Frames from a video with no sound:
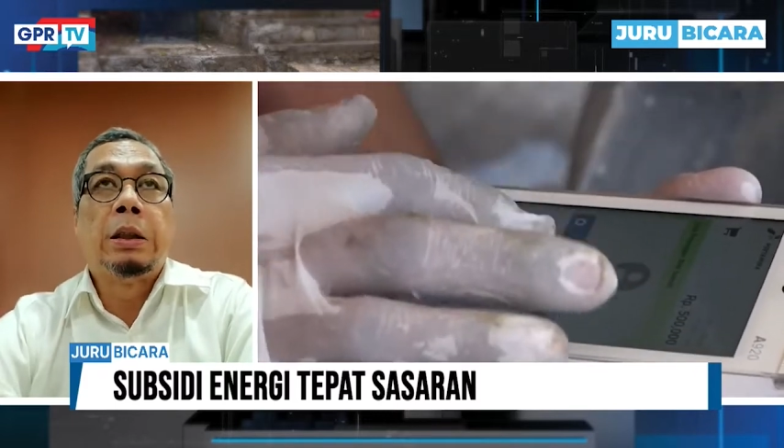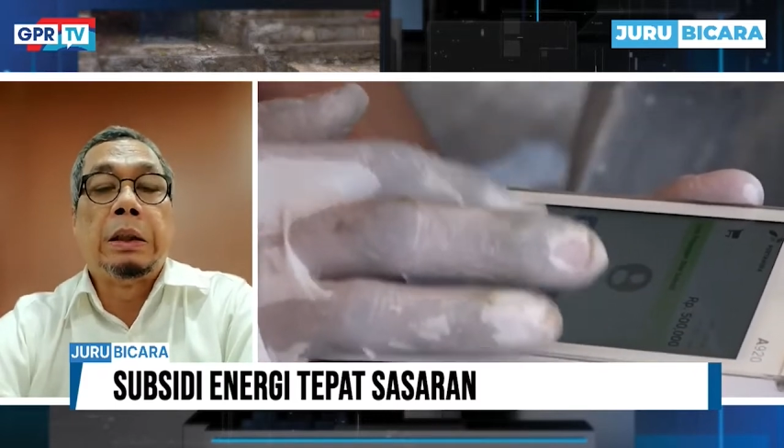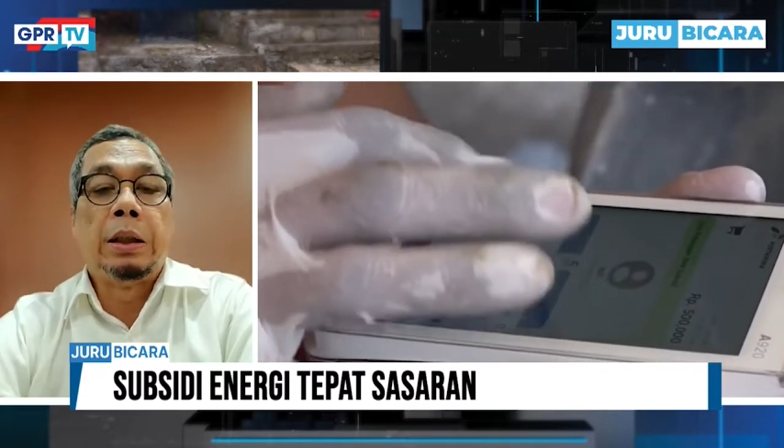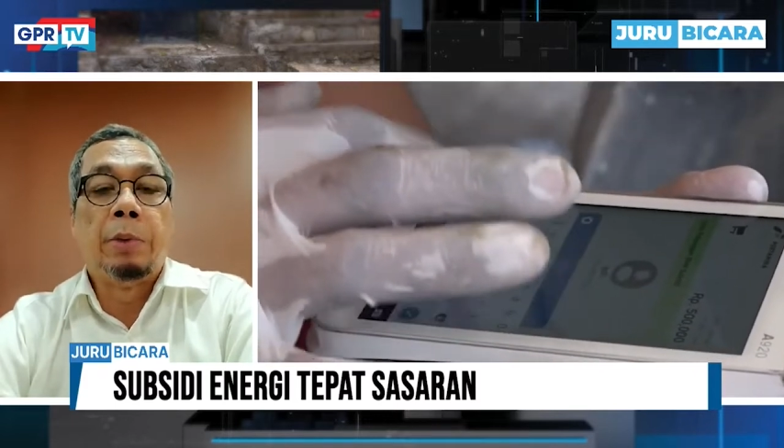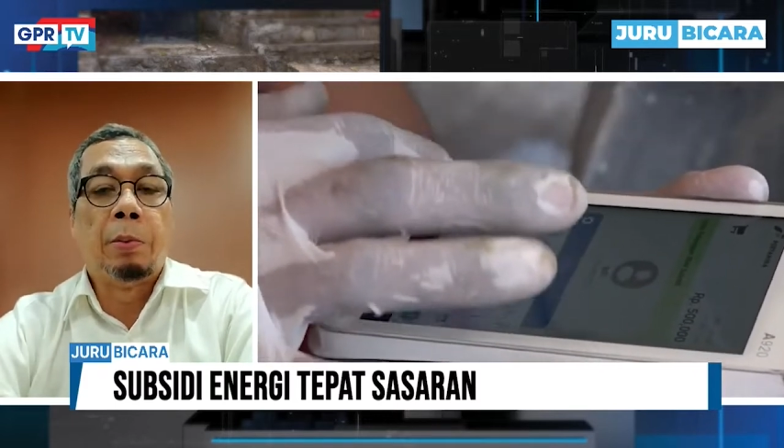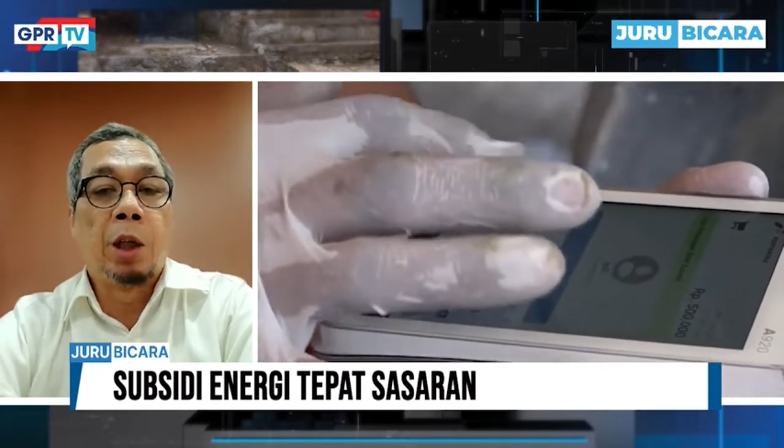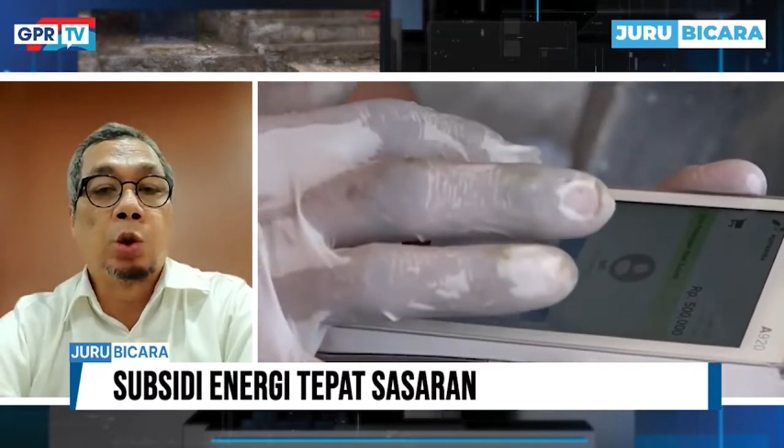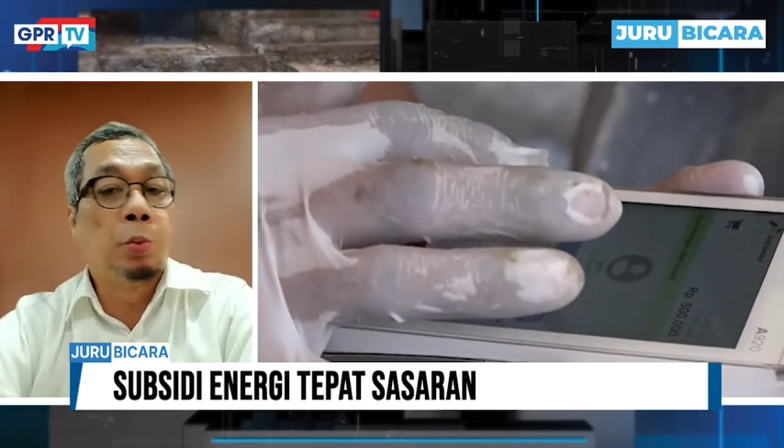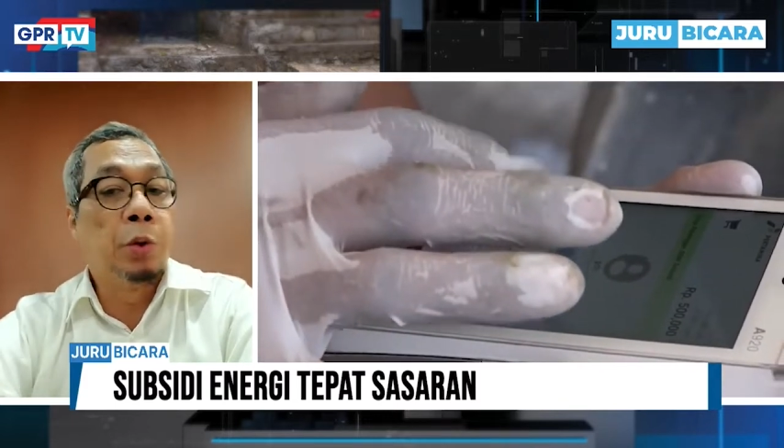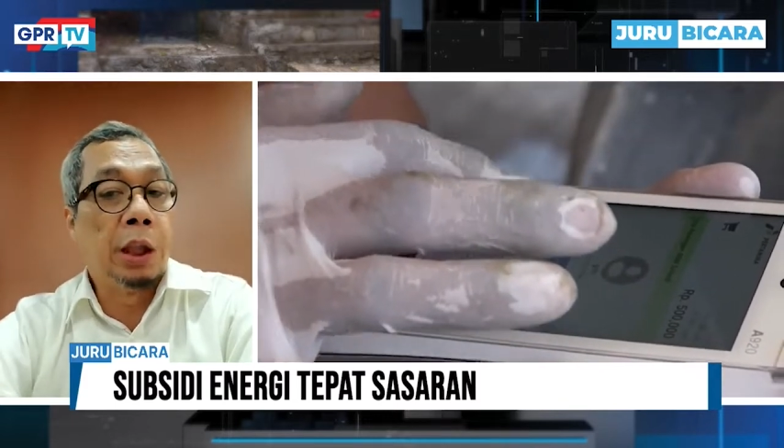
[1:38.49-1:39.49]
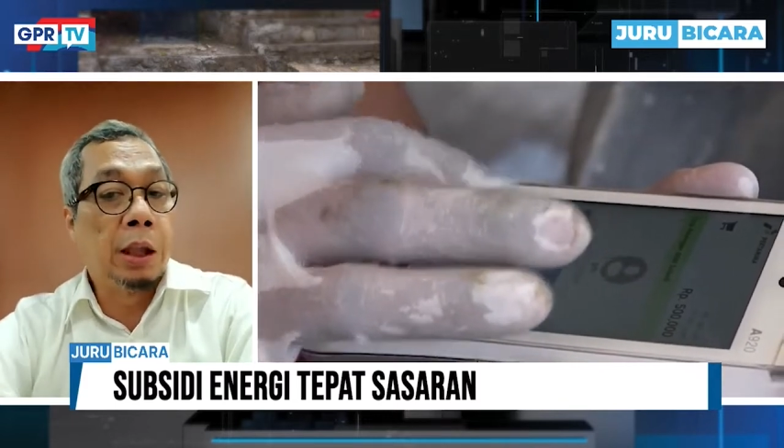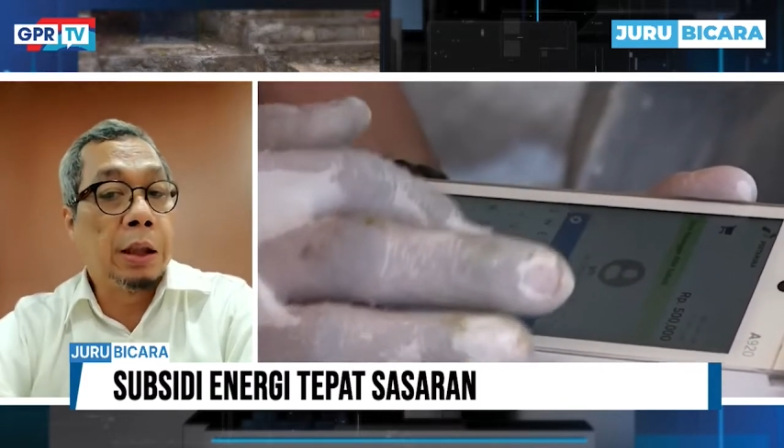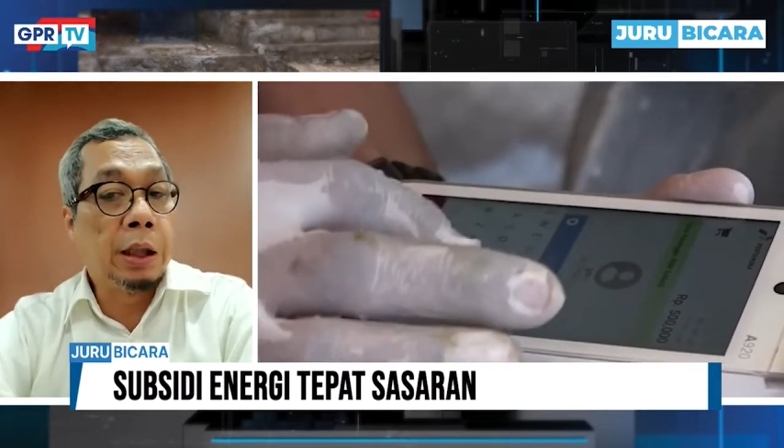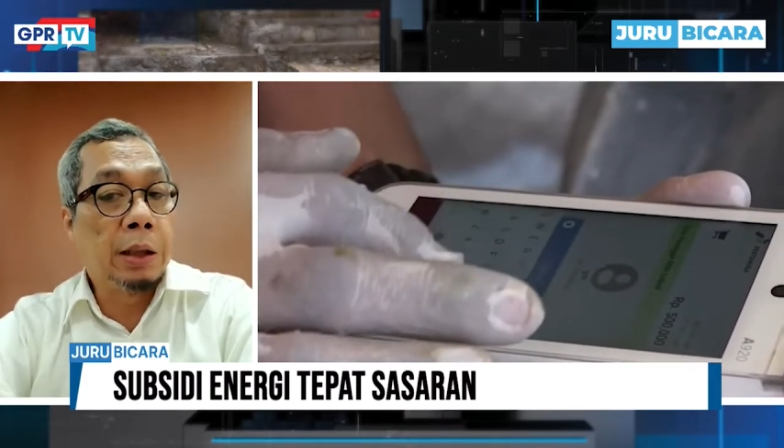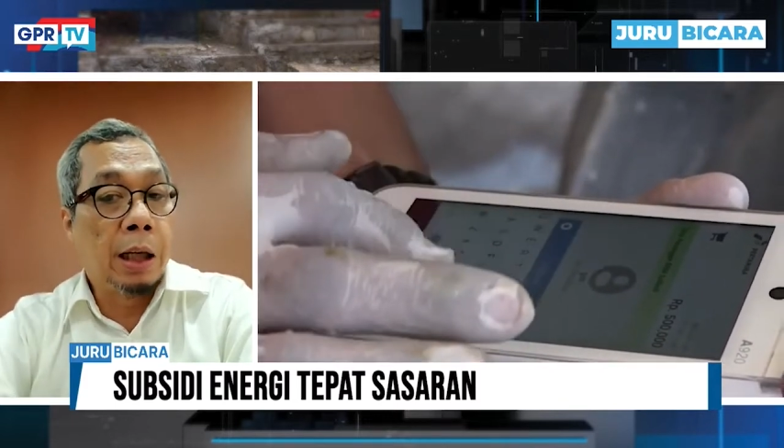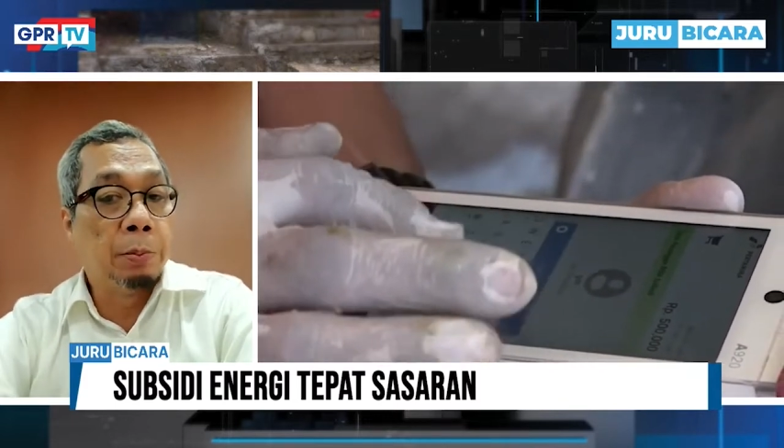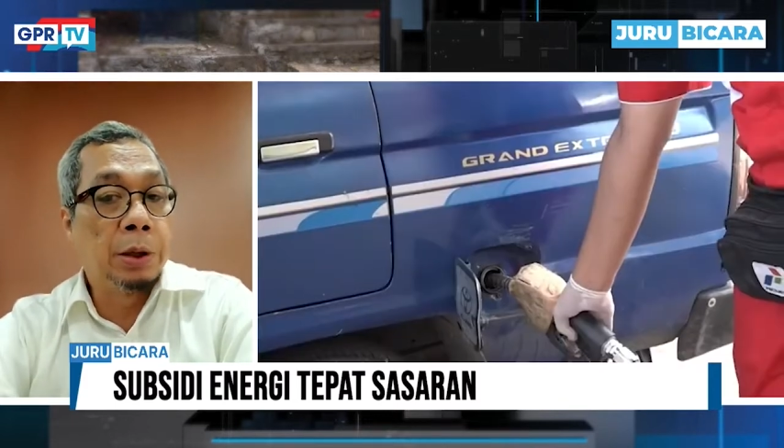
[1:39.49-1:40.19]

uh, memang subsidinya tadi sangat